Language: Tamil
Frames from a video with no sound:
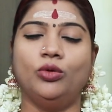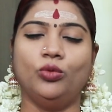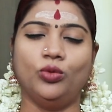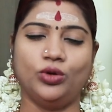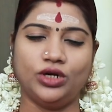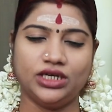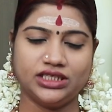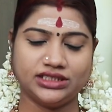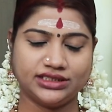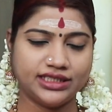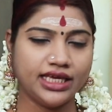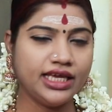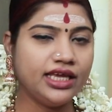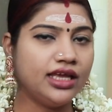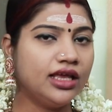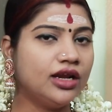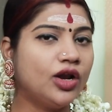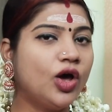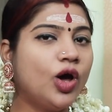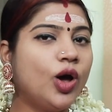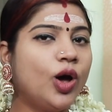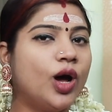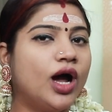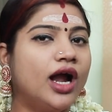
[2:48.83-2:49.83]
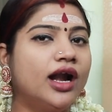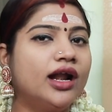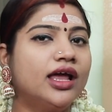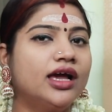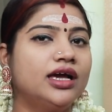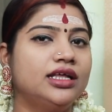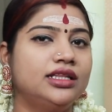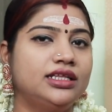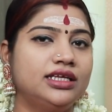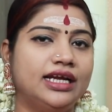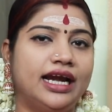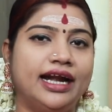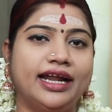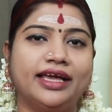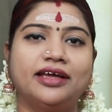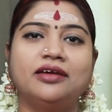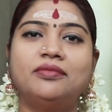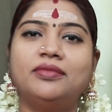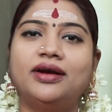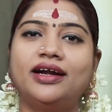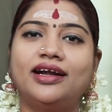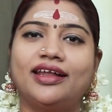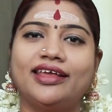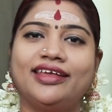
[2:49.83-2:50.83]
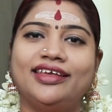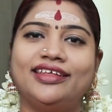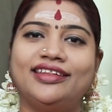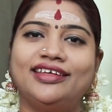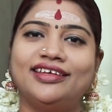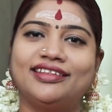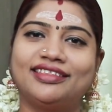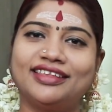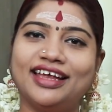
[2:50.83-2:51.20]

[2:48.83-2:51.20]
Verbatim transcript: ஒன்றை செய்கிறோம் ஆனா அது நடக்க மாட்டேங்குது